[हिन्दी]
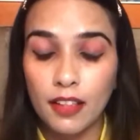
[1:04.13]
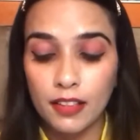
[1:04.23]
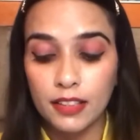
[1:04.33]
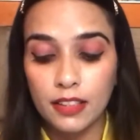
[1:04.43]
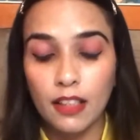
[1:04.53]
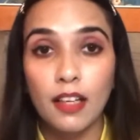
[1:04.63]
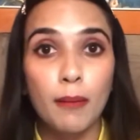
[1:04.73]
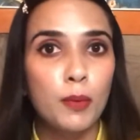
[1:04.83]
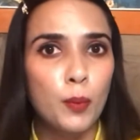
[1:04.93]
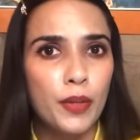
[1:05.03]
गाइस अगर
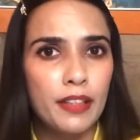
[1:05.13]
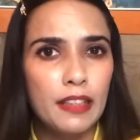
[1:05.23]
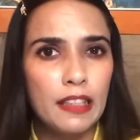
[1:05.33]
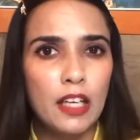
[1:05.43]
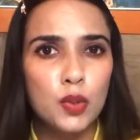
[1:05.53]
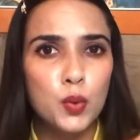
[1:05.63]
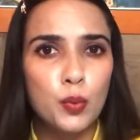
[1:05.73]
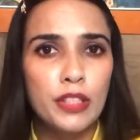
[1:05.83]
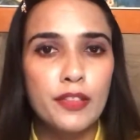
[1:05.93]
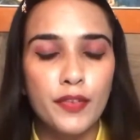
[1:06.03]
आपको वनीला
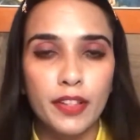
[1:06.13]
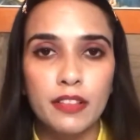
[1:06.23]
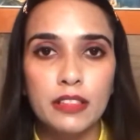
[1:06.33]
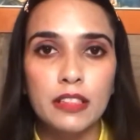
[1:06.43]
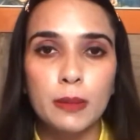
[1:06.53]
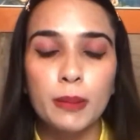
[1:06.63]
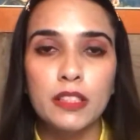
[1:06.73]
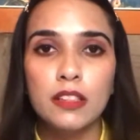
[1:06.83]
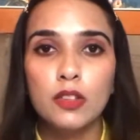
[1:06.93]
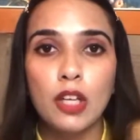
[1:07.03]
स्वीट फ्रेगरेंसेस
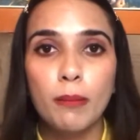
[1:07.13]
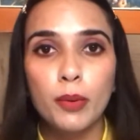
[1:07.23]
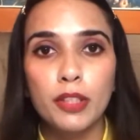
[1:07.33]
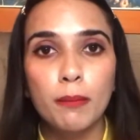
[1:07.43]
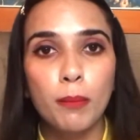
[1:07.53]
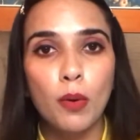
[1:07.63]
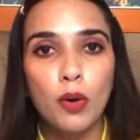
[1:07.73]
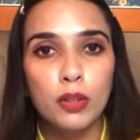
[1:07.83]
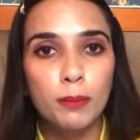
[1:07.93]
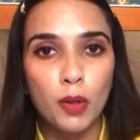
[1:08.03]
पसंद है तो आपको ये
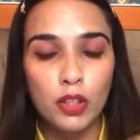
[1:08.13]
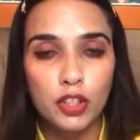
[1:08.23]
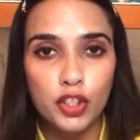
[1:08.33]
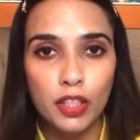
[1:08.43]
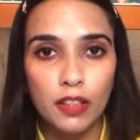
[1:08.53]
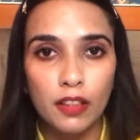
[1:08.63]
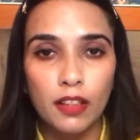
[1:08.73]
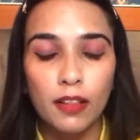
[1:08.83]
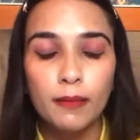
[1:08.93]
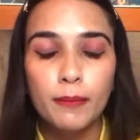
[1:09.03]
बहुत बहुत अच्छा
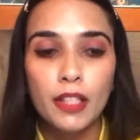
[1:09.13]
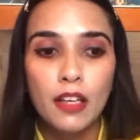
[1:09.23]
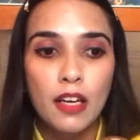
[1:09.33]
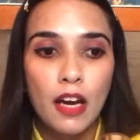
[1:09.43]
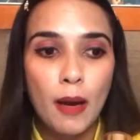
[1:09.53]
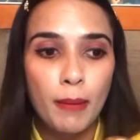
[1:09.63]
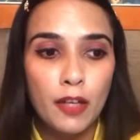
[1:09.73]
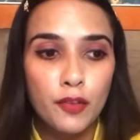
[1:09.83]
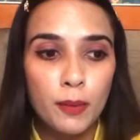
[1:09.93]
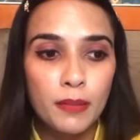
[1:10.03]
लगेगा
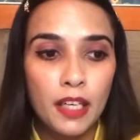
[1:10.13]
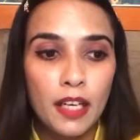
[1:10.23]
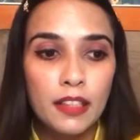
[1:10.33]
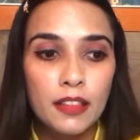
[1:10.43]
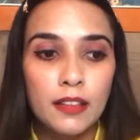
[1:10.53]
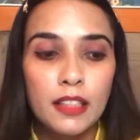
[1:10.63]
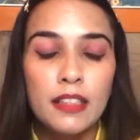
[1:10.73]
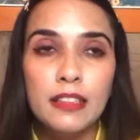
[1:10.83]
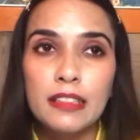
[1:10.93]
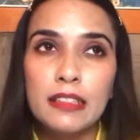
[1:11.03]
अपार्ट फ्रॉम दैट
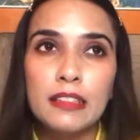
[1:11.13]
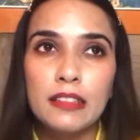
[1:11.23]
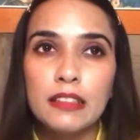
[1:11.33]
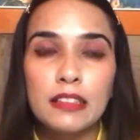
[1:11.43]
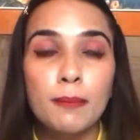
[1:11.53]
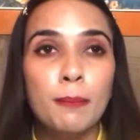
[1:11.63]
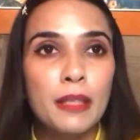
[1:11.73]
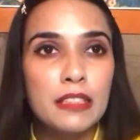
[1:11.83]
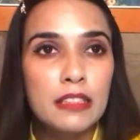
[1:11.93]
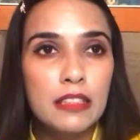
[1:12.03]
इट्स अ
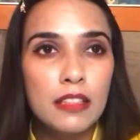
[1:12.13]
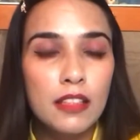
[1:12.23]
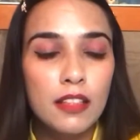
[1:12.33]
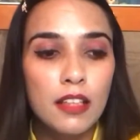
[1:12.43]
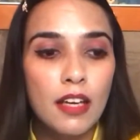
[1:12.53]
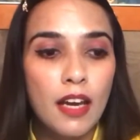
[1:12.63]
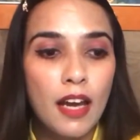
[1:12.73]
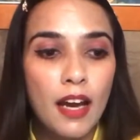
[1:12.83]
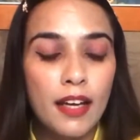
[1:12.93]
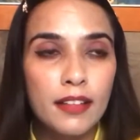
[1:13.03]
मस्की
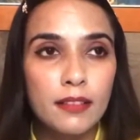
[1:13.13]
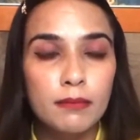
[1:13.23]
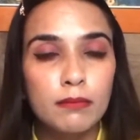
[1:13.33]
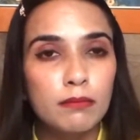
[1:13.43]
एंड